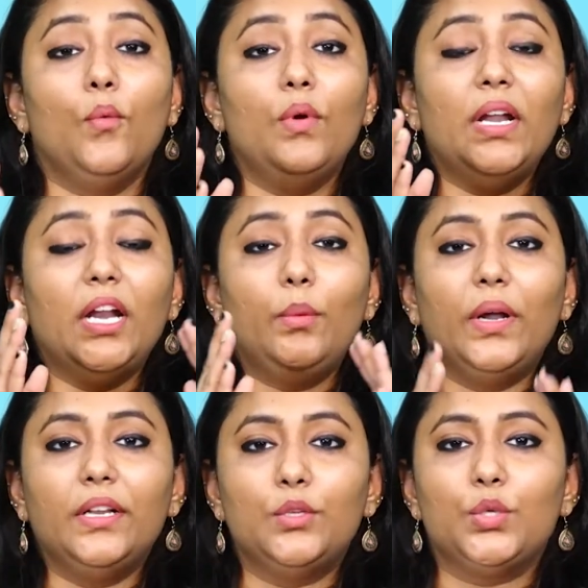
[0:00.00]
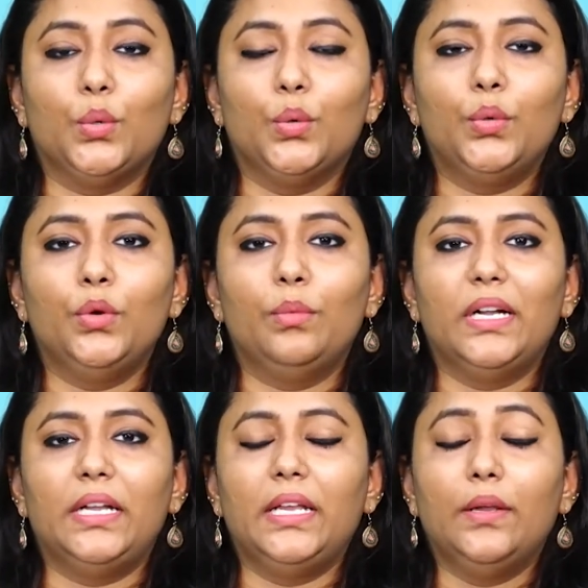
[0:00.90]
ఉండేటువంటి చోటును
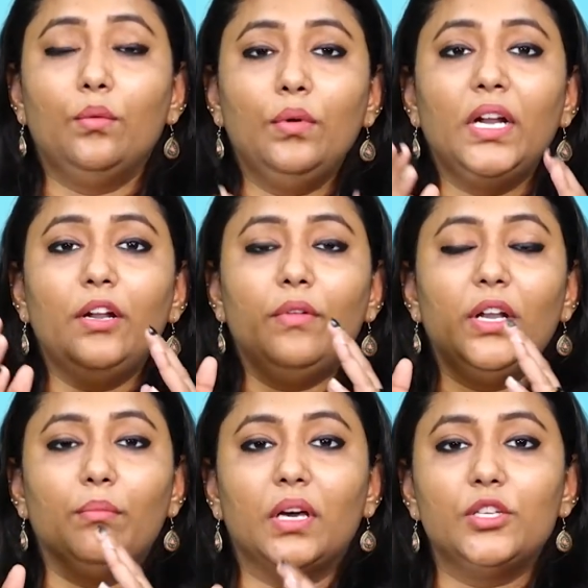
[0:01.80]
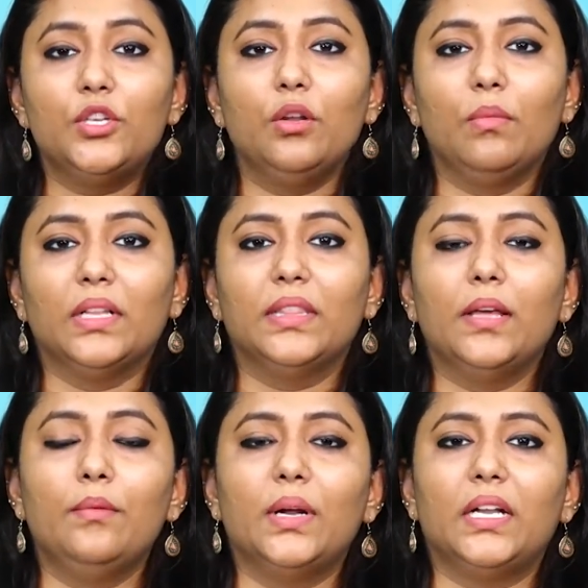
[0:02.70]
బట్టి ఉండేటువంటి మనుషుల
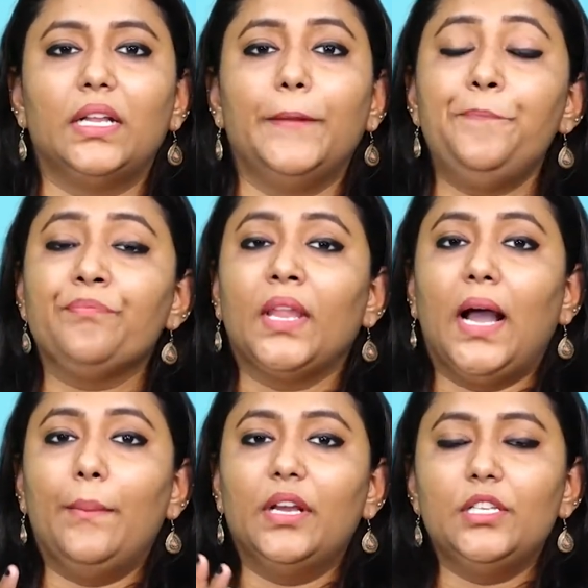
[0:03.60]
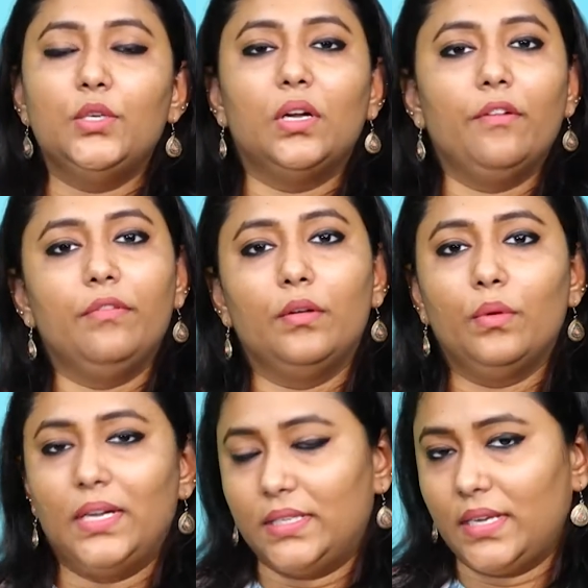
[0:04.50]
మధ్యను బట్టి ఆ మనిషి యొక్క
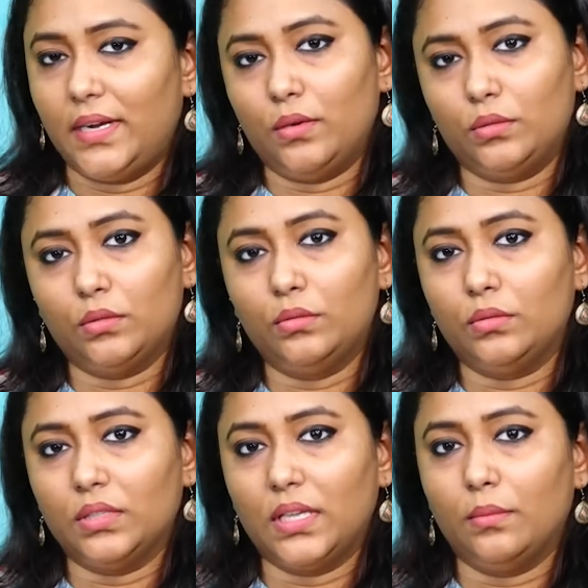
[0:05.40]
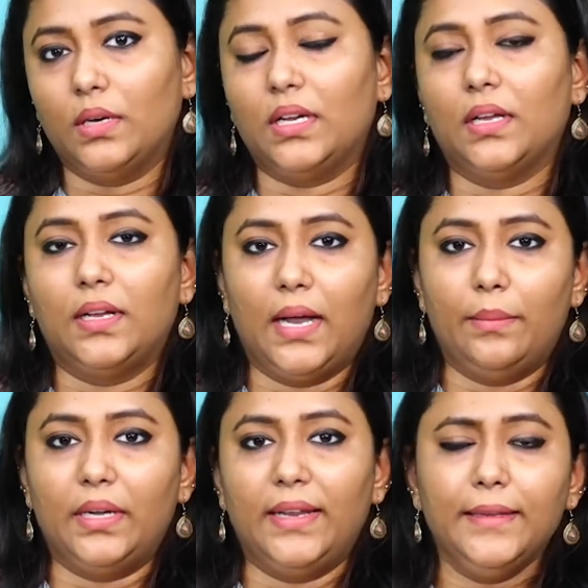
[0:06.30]
విలువ డిసైడ్ అవుతూ ఉంటుందన్నమాట
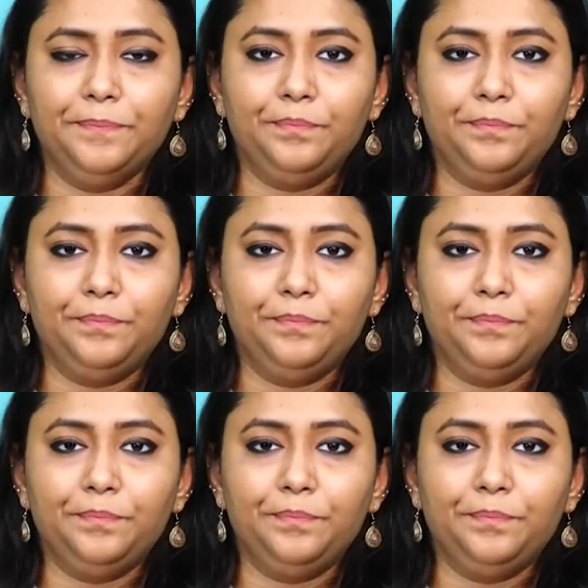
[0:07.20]
కాబట్టి